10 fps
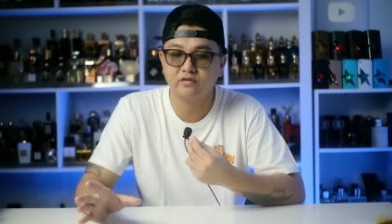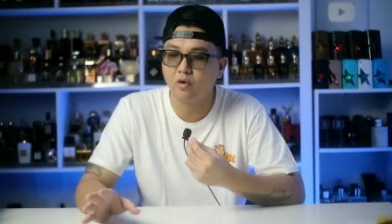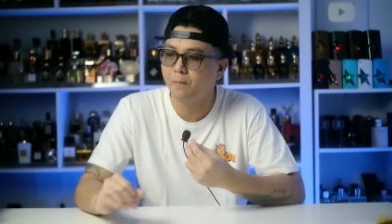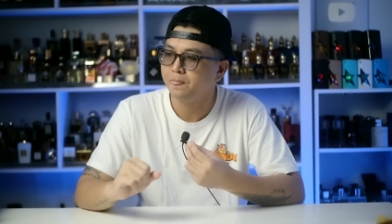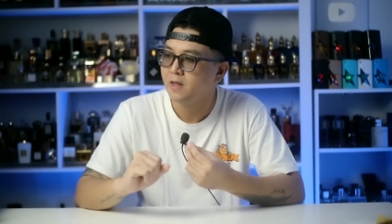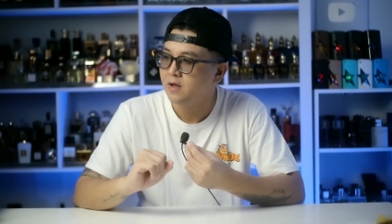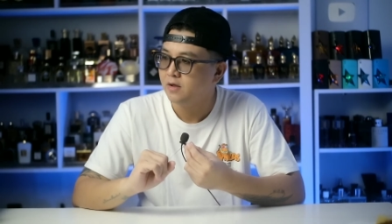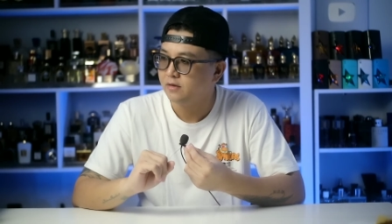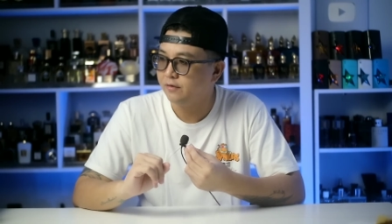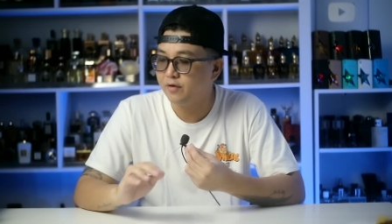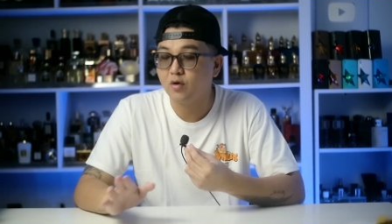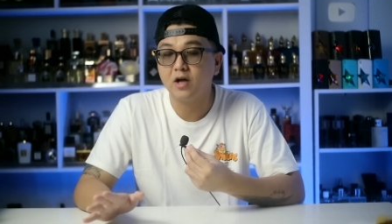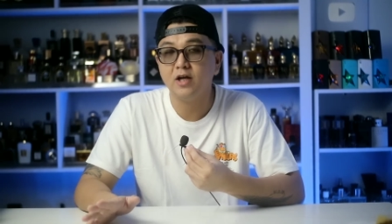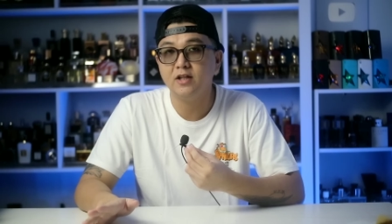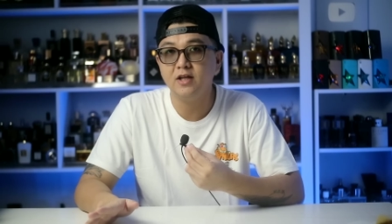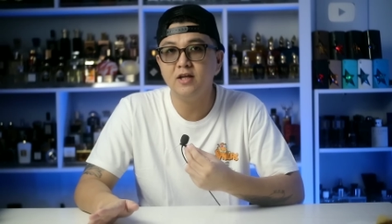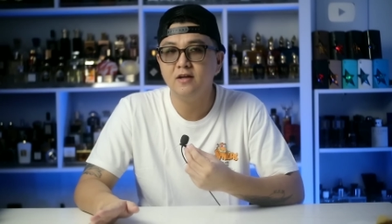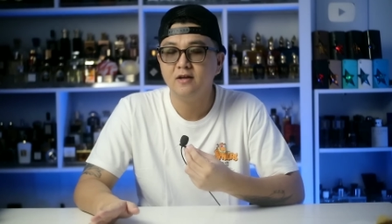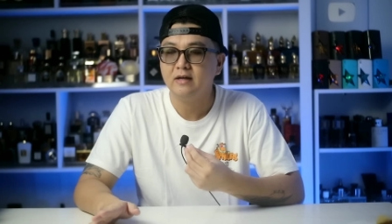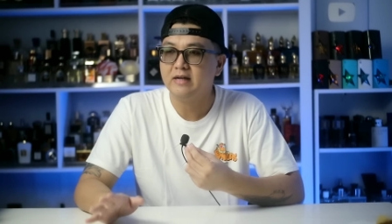So, di video kali ini
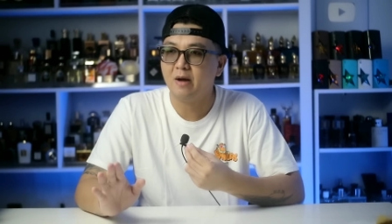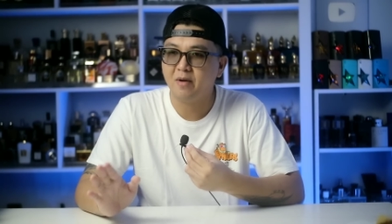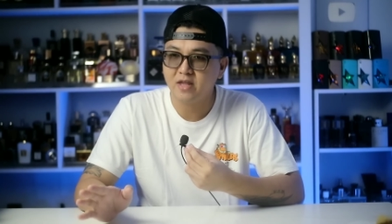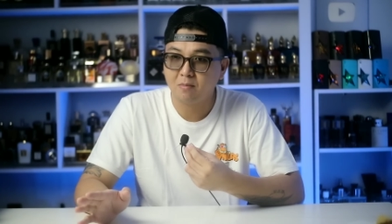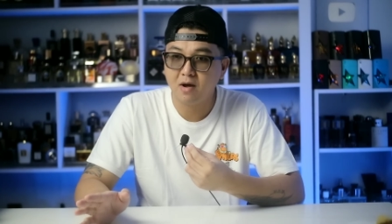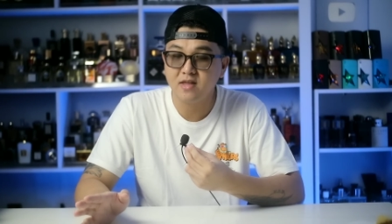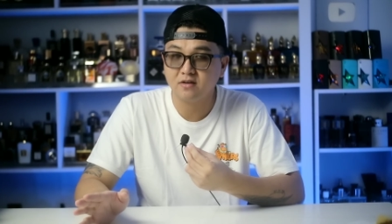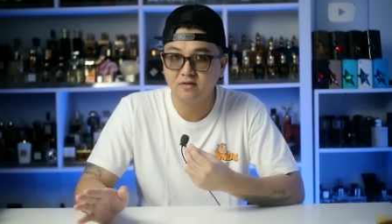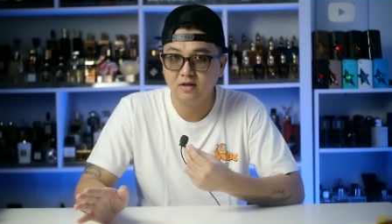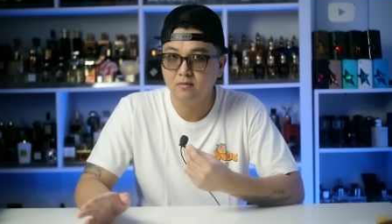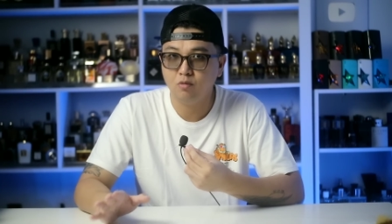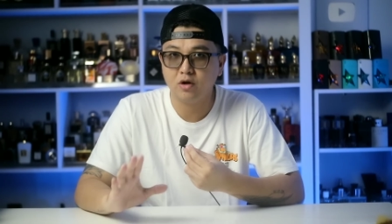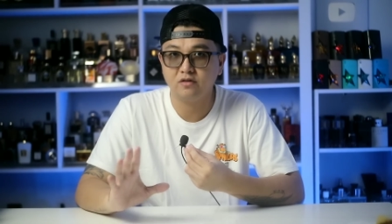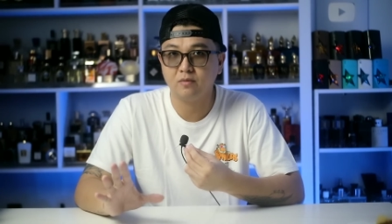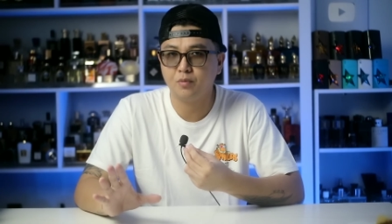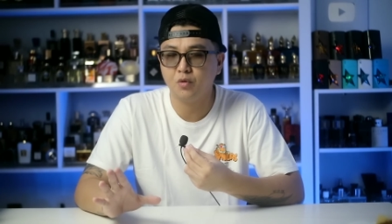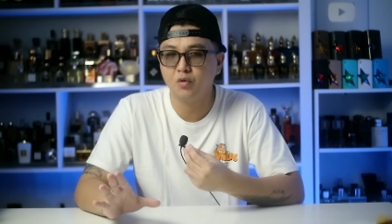nggak banyak-banyak sih, bukan 10,